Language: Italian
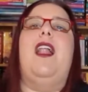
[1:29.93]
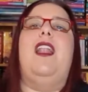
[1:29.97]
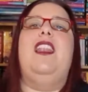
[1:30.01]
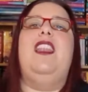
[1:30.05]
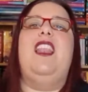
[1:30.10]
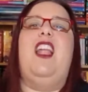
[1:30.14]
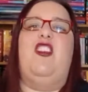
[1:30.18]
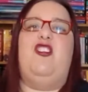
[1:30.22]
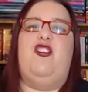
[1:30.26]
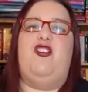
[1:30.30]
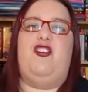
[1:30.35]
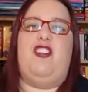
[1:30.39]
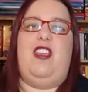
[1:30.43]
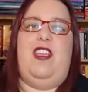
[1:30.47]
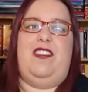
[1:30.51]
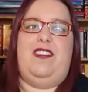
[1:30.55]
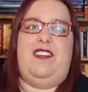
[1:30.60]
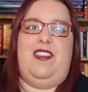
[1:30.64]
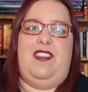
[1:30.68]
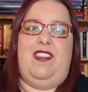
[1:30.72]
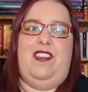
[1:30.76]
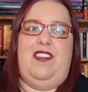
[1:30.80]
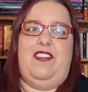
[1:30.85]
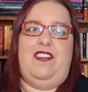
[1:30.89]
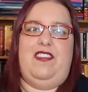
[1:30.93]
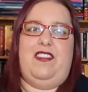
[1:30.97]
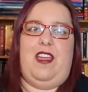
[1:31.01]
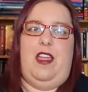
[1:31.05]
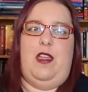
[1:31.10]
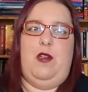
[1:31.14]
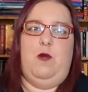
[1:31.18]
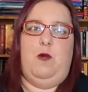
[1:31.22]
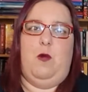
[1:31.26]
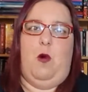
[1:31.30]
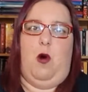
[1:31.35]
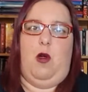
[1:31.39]
L'ascesa di
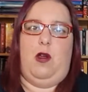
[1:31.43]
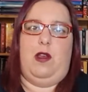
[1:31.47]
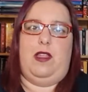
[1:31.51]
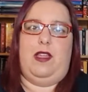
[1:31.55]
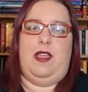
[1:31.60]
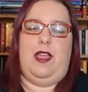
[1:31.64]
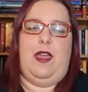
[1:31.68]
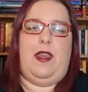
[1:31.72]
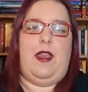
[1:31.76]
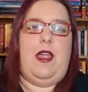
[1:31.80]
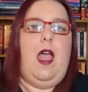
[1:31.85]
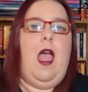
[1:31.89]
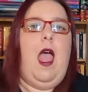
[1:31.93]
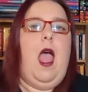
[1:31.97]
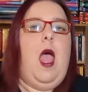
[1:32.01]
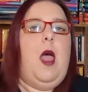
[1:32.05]
Skywalker.